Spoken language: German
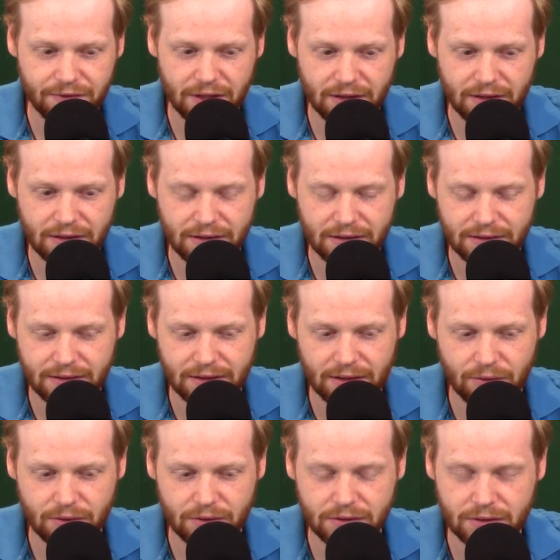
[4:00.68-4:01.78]
wieder äh,
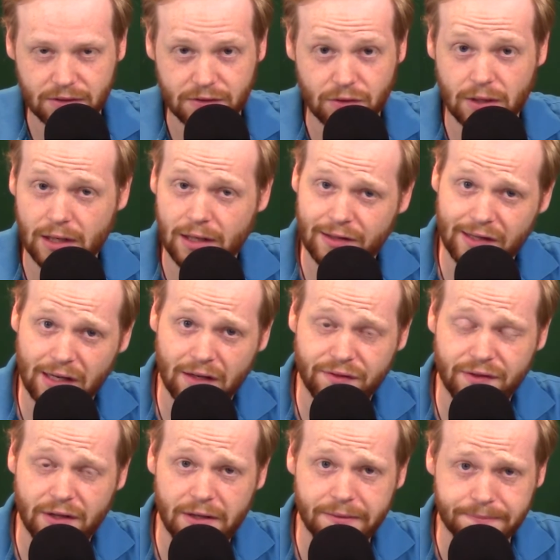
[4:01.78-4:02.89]
auch Torgan Azar
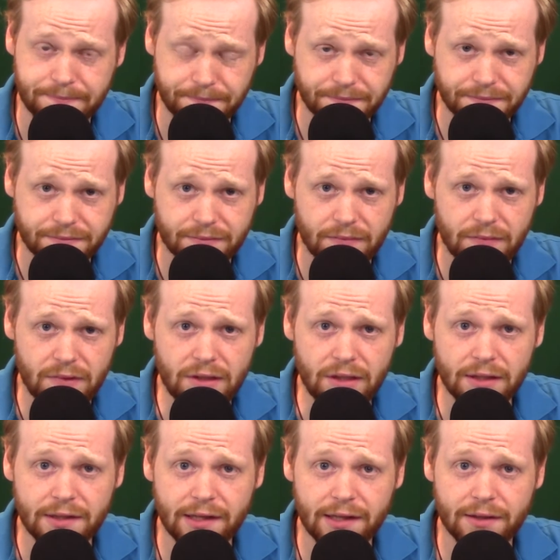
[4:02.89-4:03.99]
gefallen,
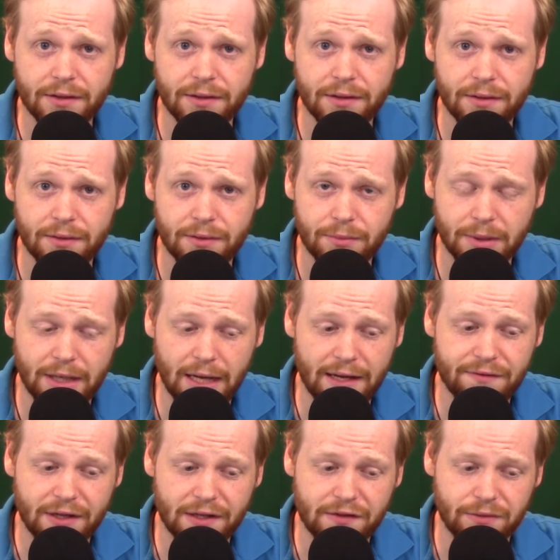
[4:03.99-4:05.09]
der äh, über eine
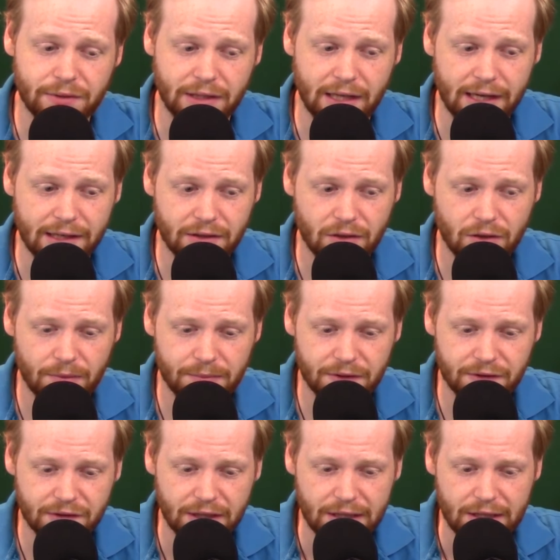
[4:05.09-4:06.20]
Einwechslung dann reingekommen
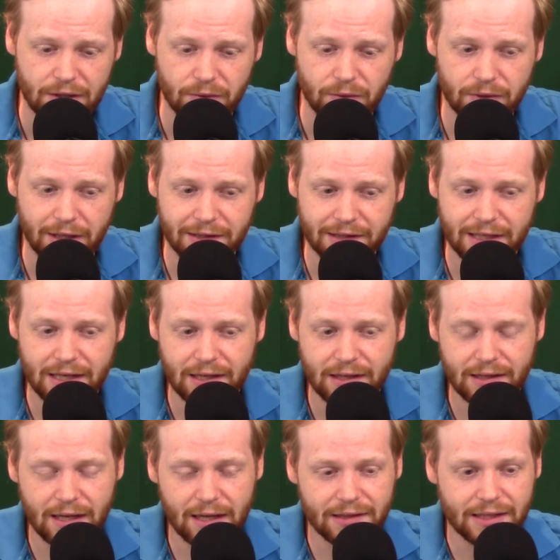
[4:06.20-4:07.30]
ist und André,
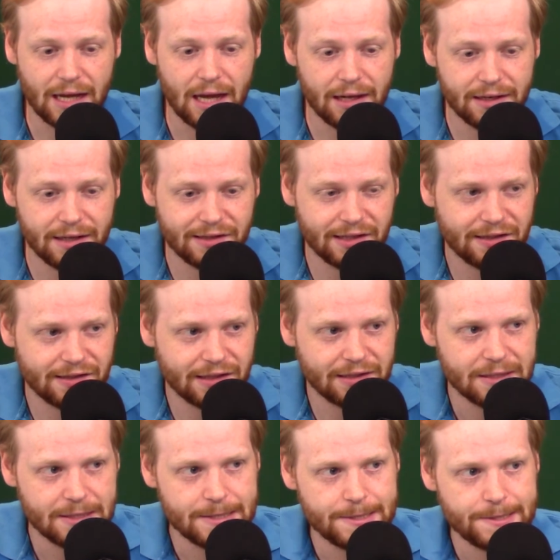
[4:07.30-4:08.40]
äh, André Hahn ersetzt
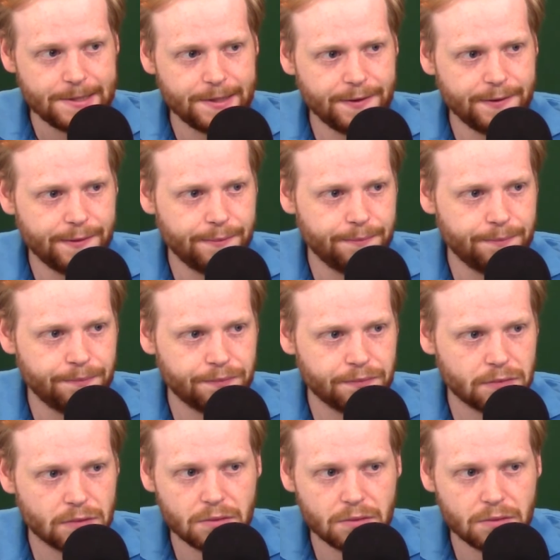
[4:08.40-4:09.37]
hat. Ähm,